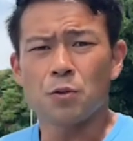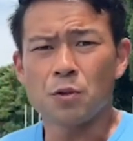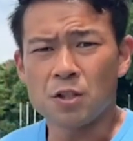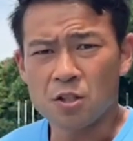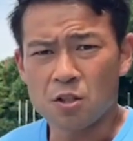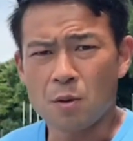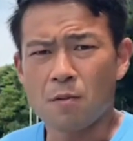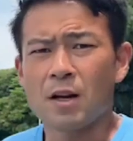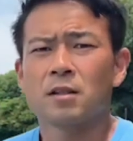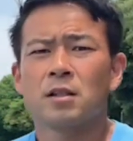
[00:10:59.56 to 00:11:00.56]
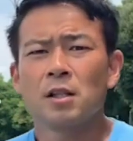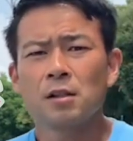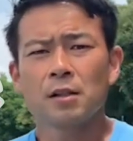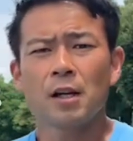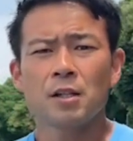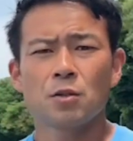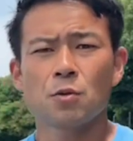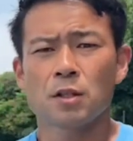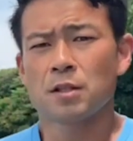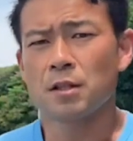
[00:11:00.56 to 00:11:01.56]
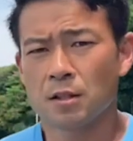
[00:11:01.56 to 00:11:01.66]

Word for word: ト5つ目は身体操作性